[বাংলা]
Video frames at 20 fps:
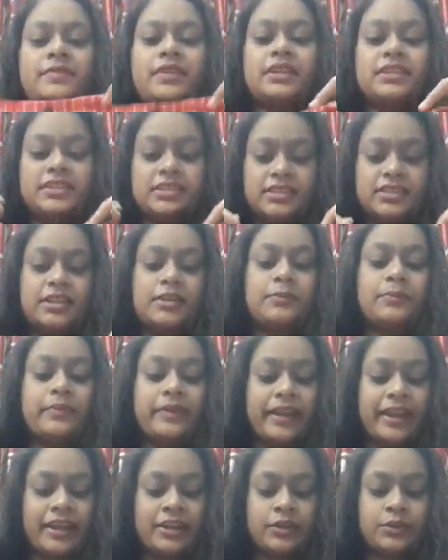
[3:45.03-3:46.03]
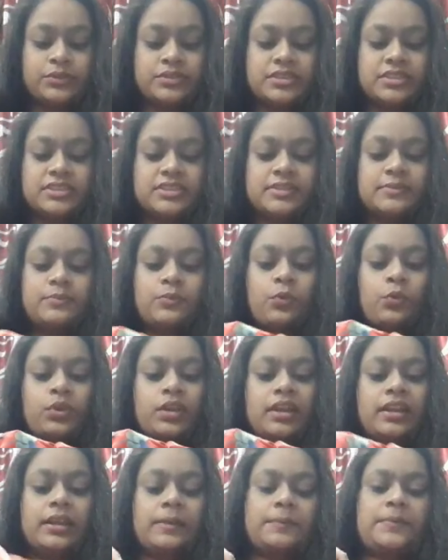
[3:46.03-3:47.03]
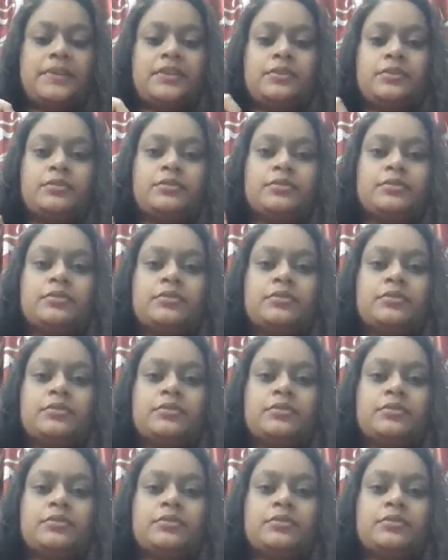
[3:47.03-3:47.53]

আচ্ছা এটার ব্র্যান্ড হচ্ছে যে মোডা র্যাপিডো